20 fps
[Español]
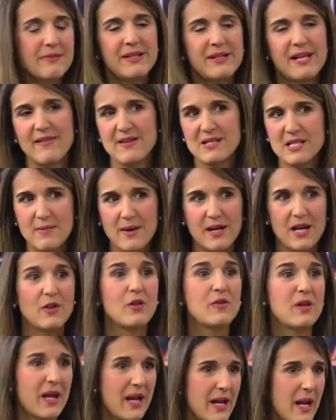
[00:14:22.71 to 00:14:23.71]
días de semana en
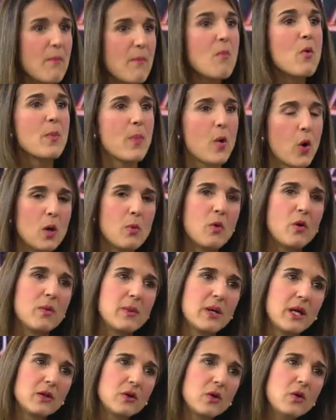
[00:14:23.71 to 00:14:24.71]
donde era muy poco el
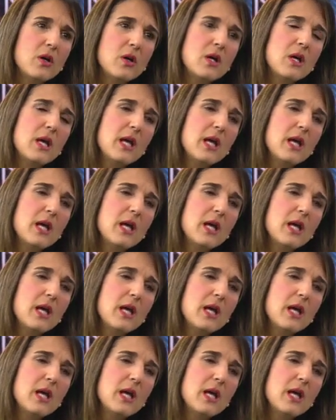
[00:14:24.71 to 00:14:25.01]
movimiento